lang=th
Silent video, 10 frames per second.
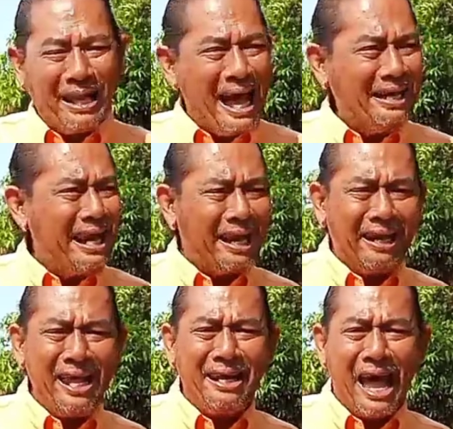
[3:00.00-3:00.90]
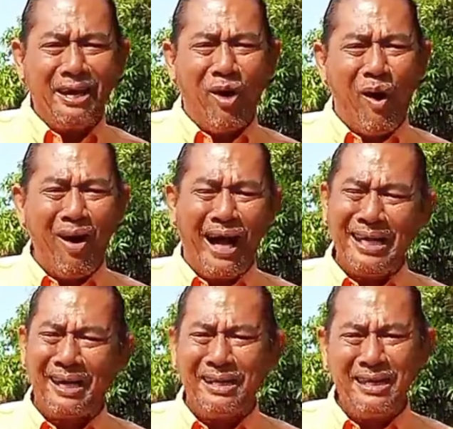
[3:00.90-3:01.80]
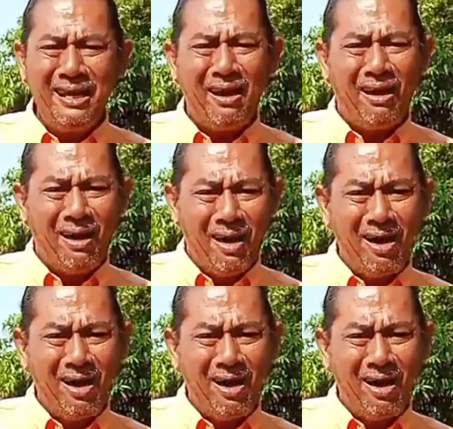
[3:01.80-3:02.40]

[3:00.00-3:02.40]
นการเด็กเล่นขายของกันอย่างนี้แล้วเหรอ